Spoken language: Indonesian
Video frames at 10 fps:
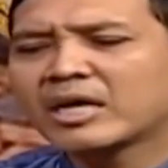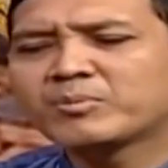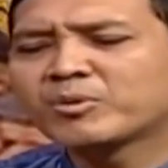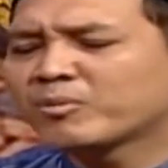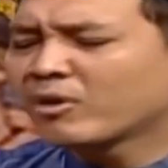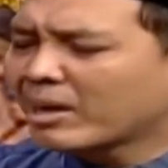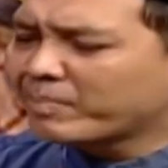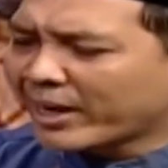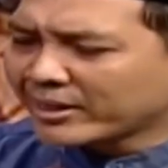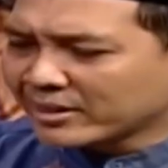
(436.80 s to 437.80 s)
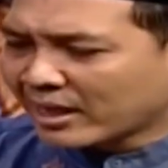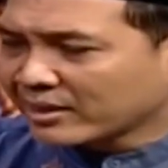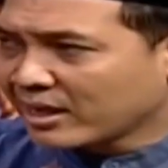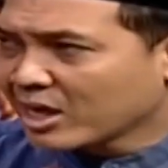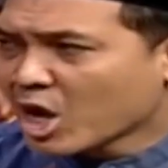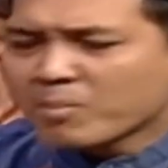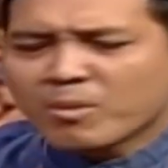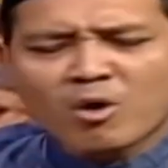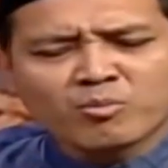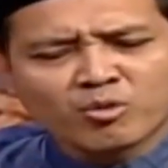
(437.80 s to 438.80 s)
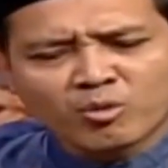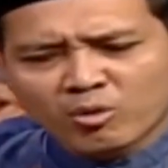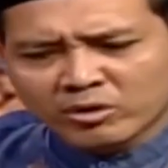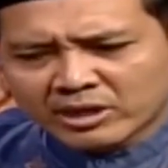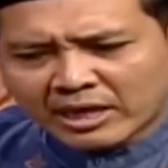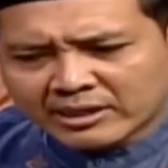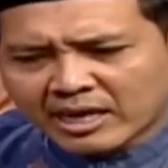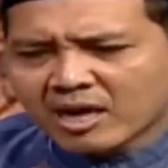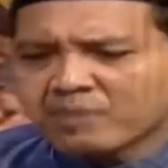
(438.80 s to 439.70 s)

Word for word: Ibu mau ngapain saya? Mau mukul saya?